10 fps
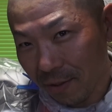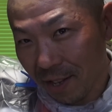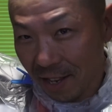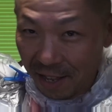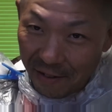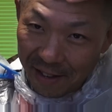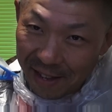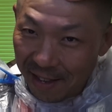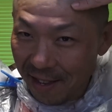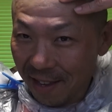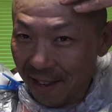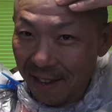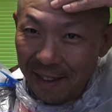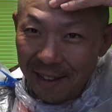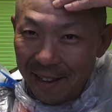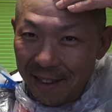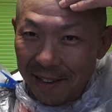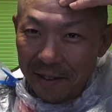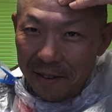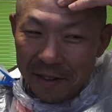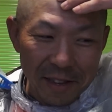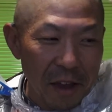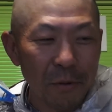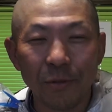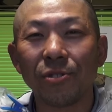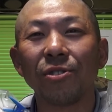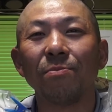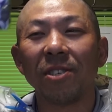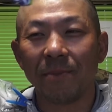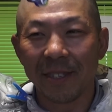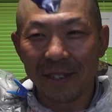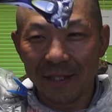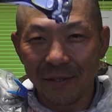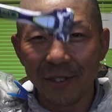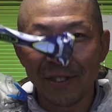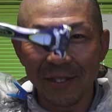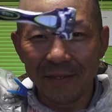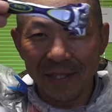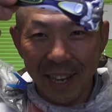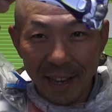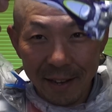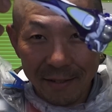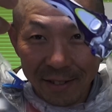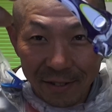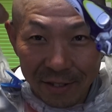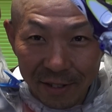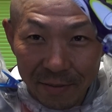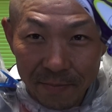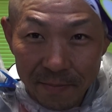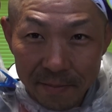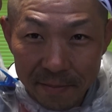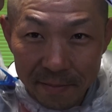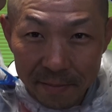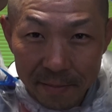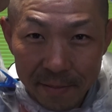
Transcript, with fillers: れてきてます結構おすすめしますこいつねこいつこいつうん